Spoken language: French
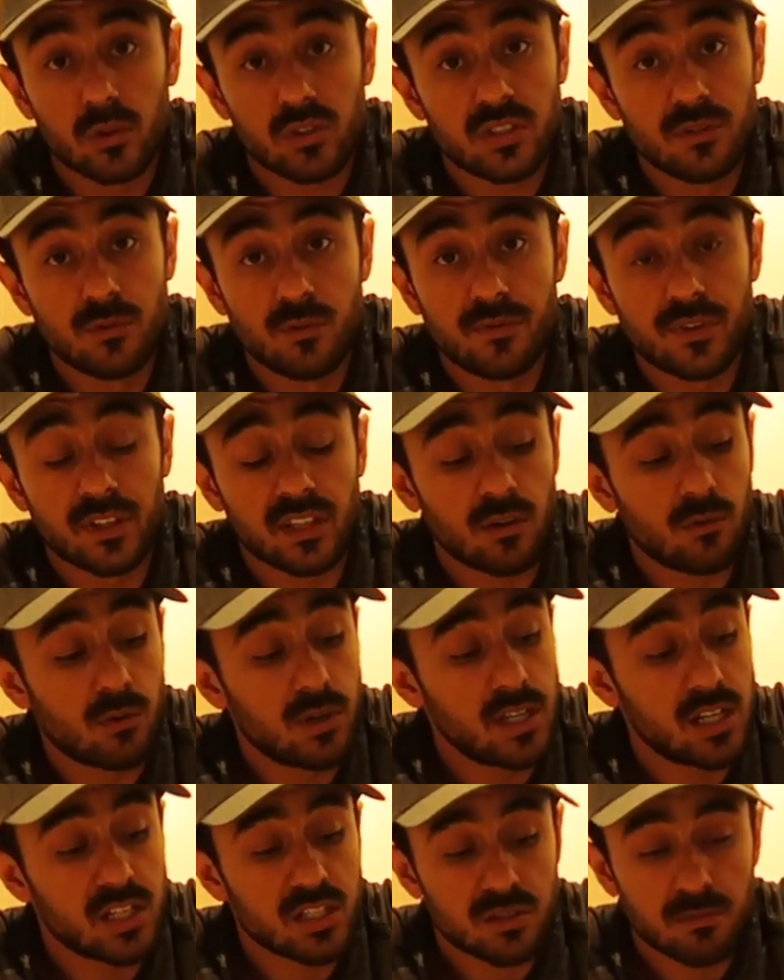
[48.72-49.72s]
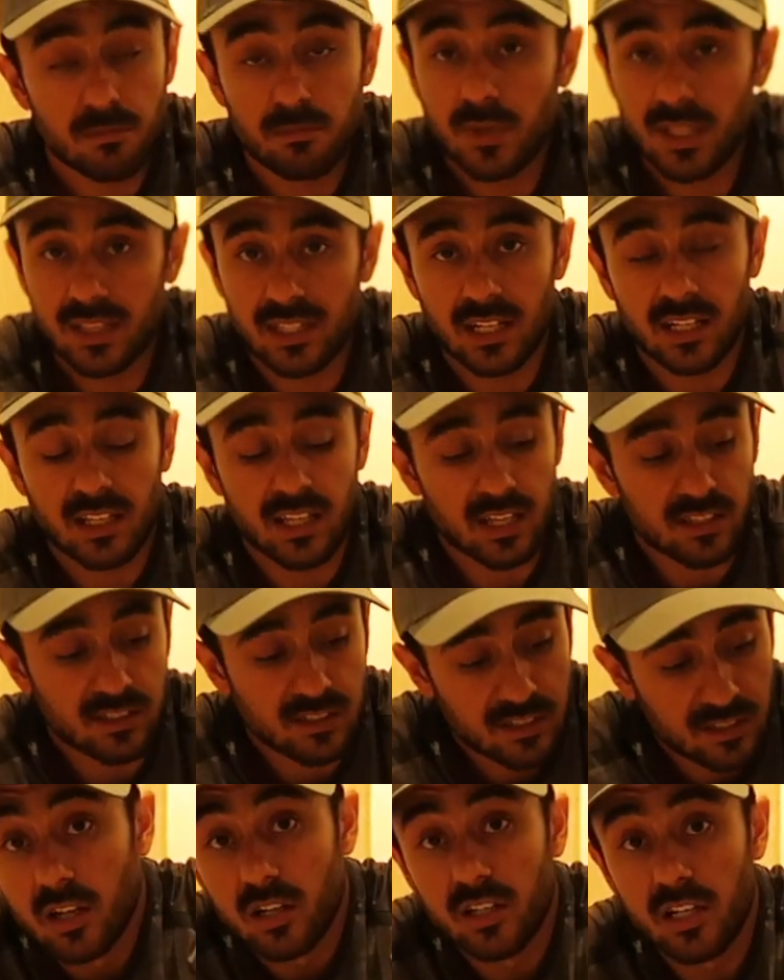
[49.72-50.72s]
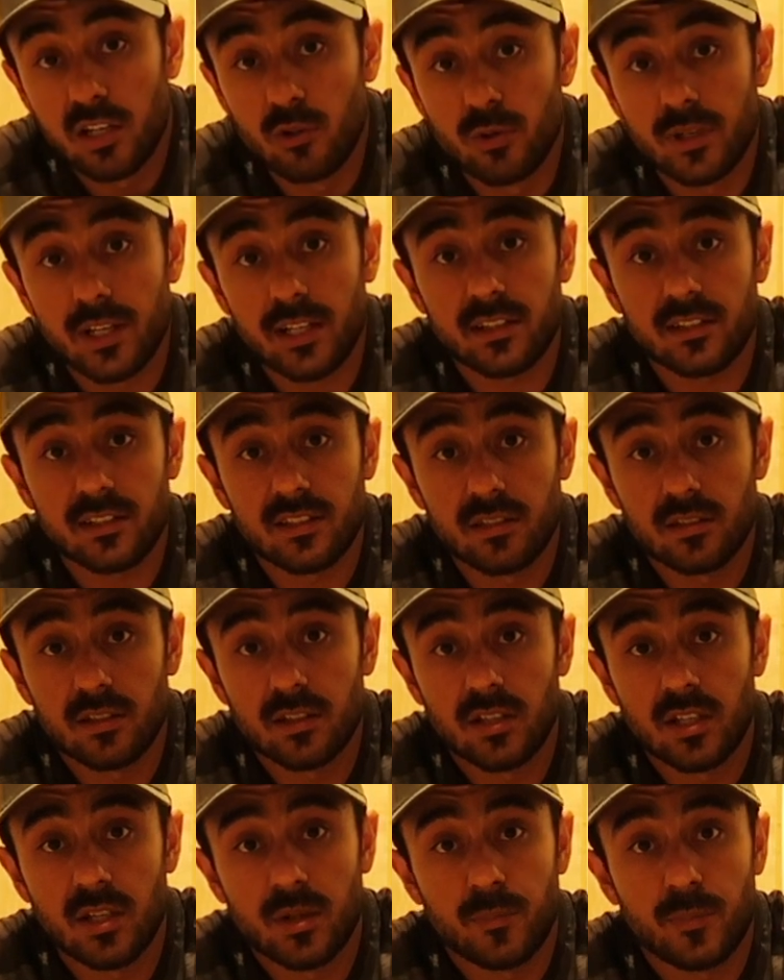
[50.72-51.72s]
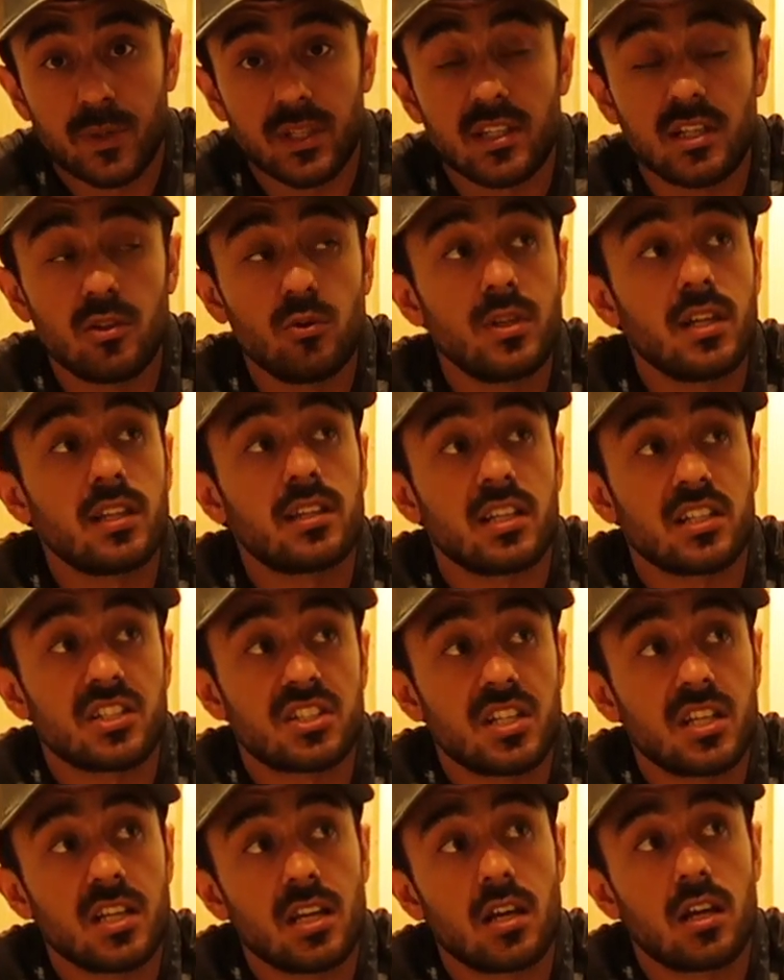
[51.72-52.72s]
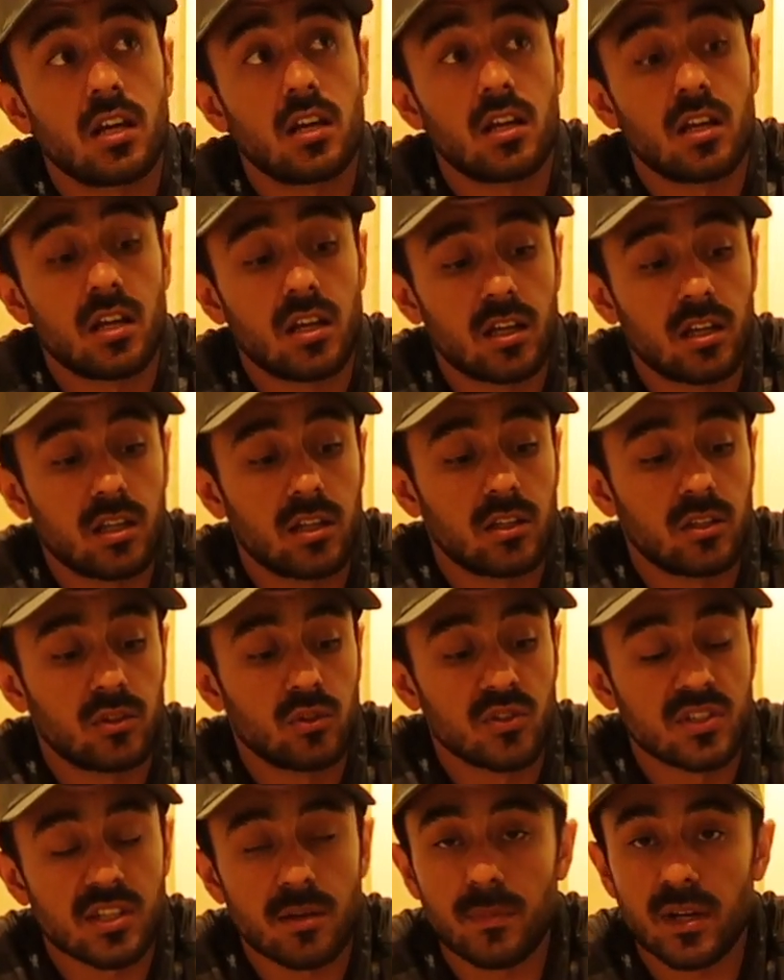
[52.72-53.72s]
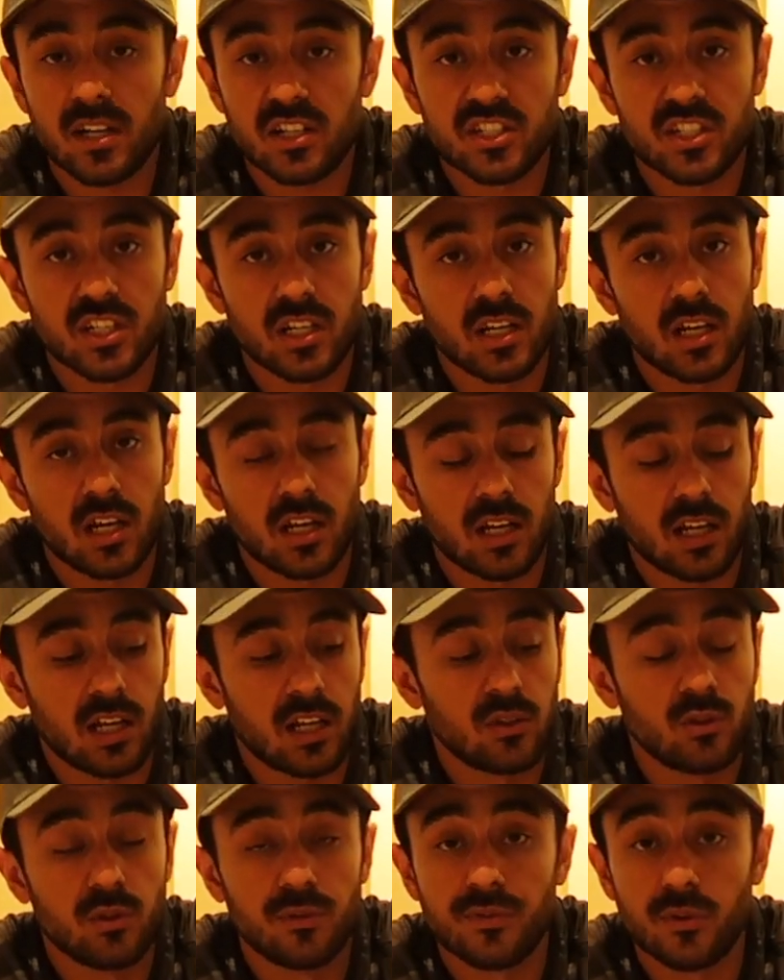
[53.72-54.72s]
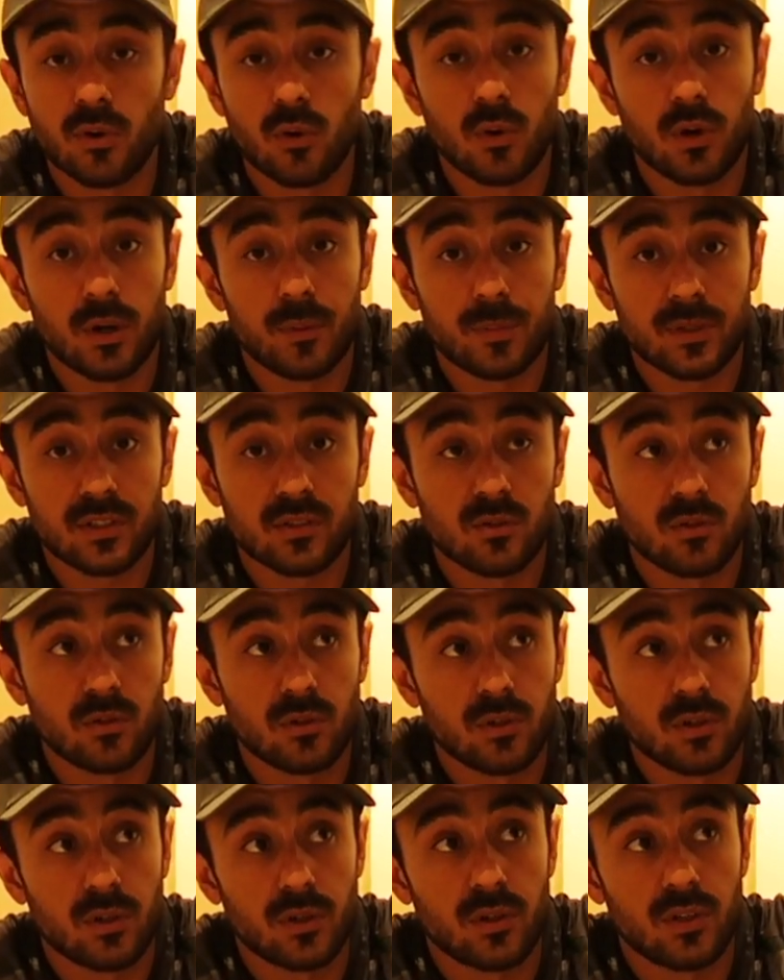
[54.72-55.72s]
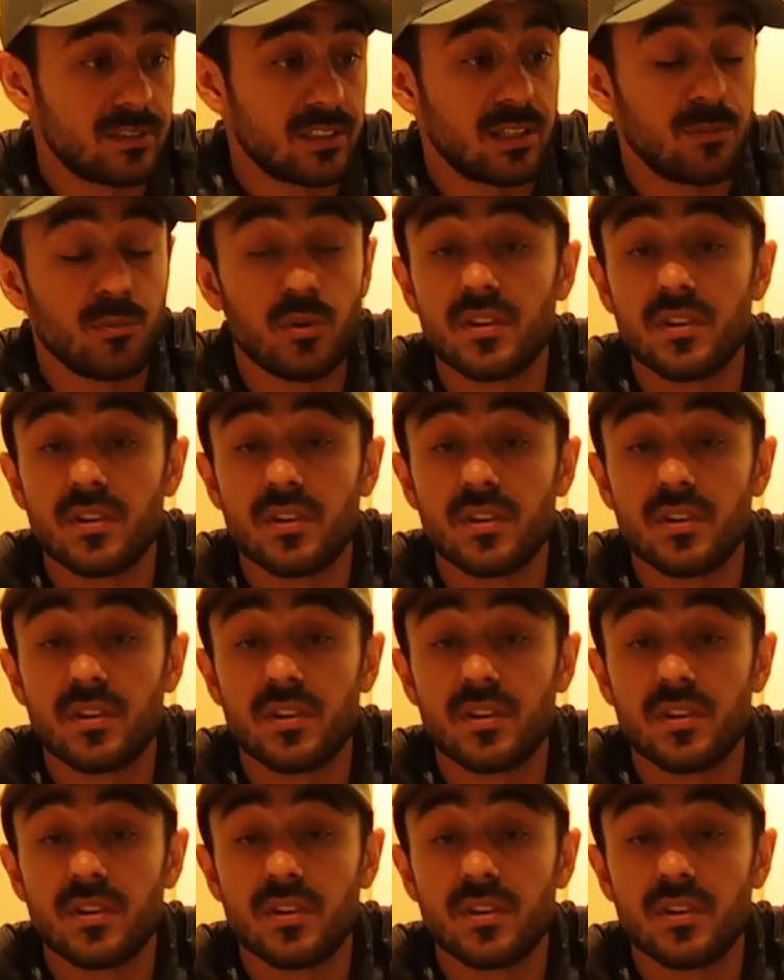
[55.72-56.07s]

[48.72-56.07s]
si vous faites un voyage, mettez le casque. Les lunettes, pas des lunettes achetées dans un marché à, 2 francs, hein, parce que les